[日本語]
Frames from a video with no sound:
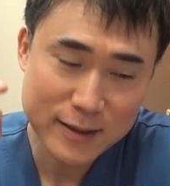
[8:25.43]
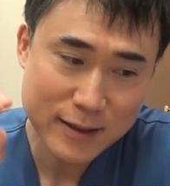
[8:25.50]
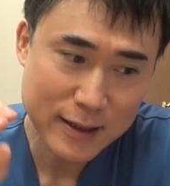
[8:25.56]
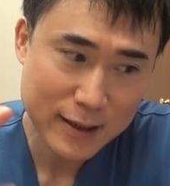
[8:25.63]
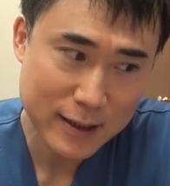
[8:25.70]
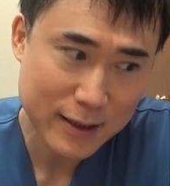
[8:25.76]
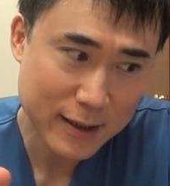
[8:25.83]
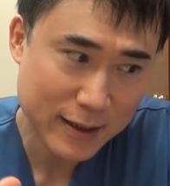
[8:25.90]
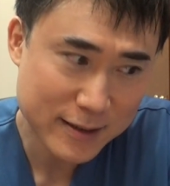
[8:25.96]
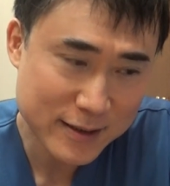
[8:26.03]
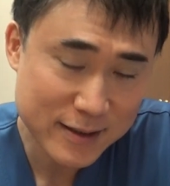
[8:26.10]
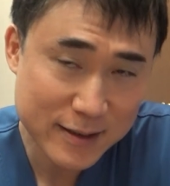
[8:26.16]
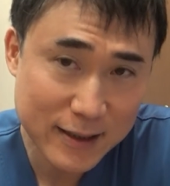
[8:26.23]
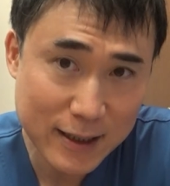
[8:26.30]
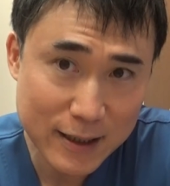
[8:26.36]
た
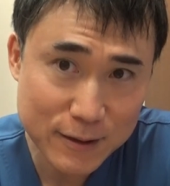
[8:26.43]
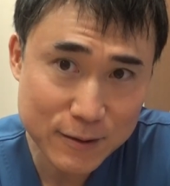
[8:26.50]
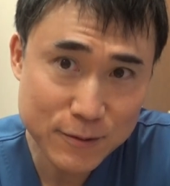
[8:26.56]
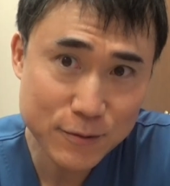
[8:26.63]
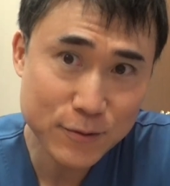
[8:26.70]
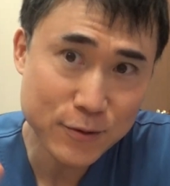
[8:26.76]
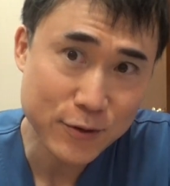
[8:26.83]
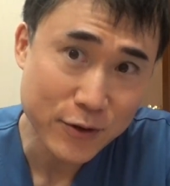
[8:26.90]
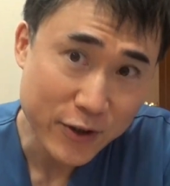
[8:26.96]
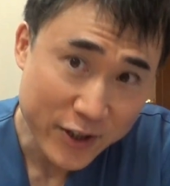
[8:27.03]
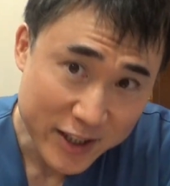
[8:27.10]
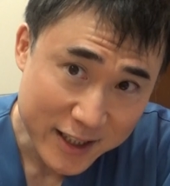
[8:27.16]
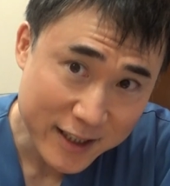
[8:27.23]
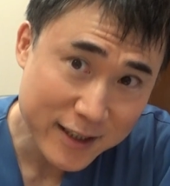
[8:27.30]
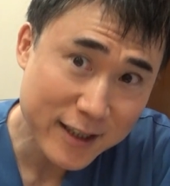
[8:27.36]
発言を
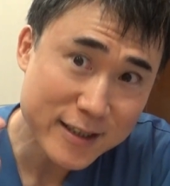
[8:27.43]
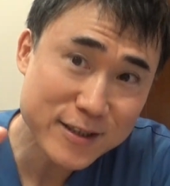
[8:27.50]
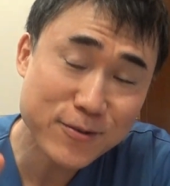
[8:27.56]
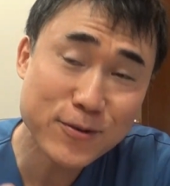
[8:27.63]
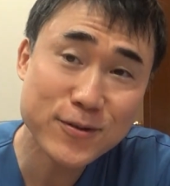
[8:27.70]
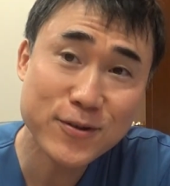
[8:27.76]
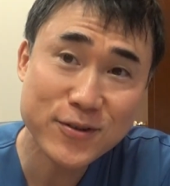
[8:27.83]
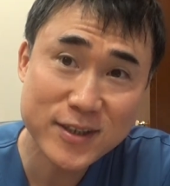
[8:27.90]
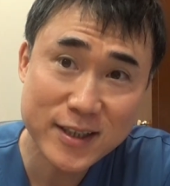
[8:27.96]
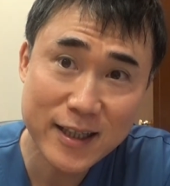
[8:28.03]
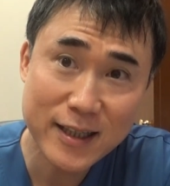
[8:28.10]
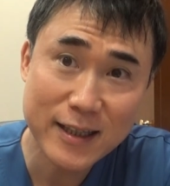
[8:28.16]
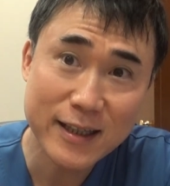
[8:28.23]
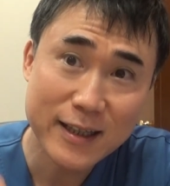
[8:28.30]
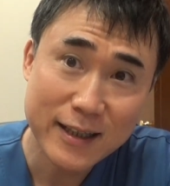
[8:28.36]
引き出そうとし
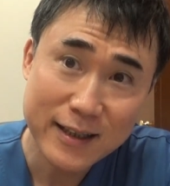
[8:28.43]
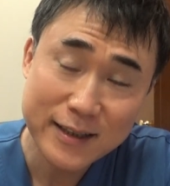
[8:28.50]
て